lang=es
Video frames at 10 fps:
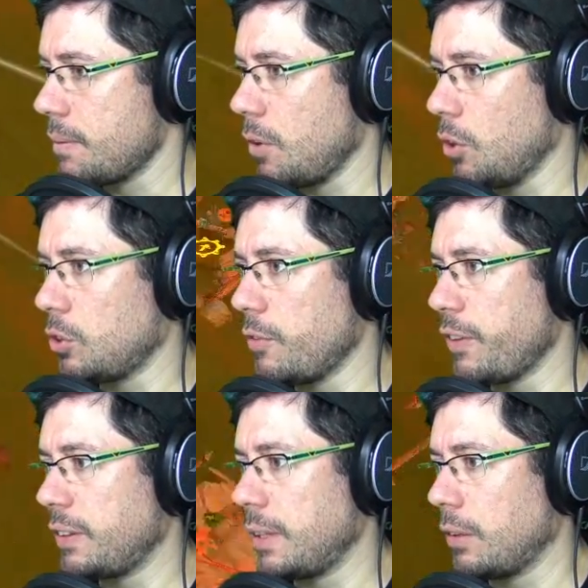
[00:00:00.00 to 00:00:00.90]
Otro
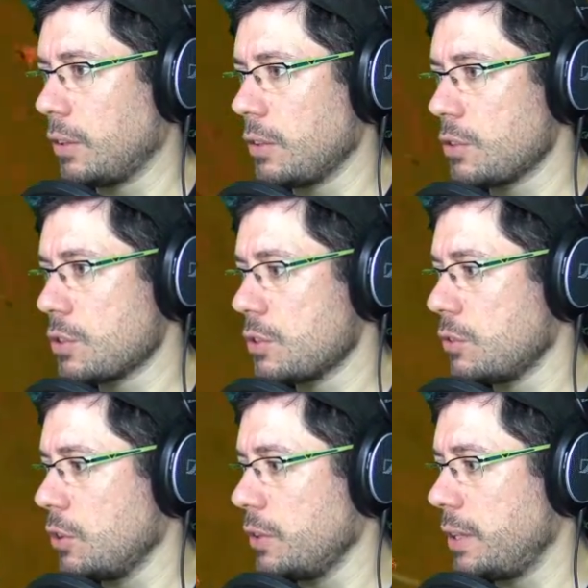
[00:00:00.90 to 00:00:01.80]
infectado, tíos.
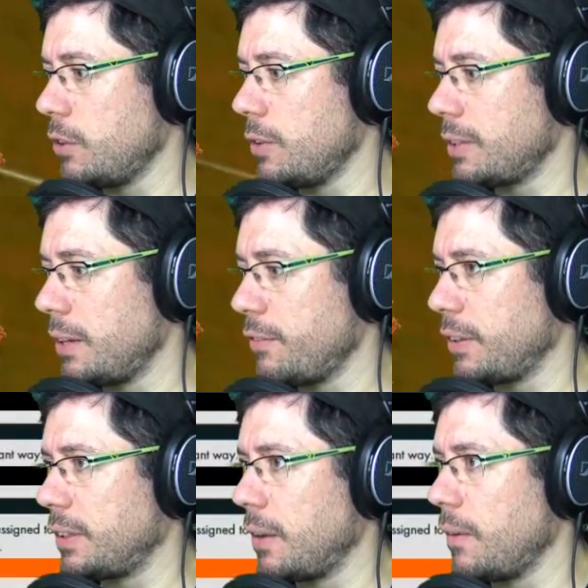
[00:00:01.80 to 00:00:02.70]
¿Dónde, dónde está el
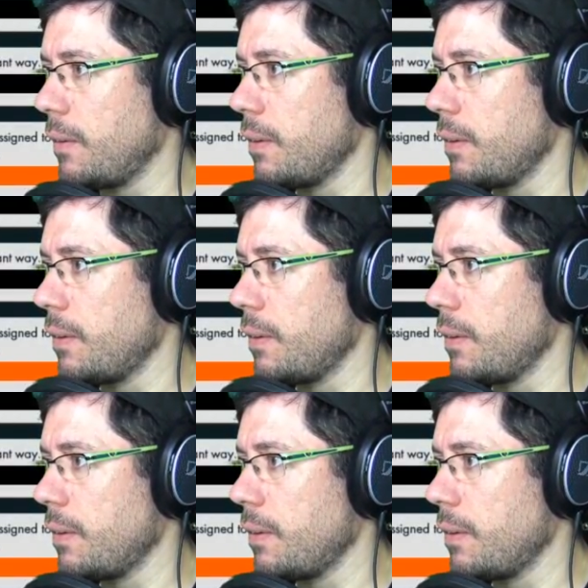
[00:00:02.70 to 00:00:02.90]
infectado?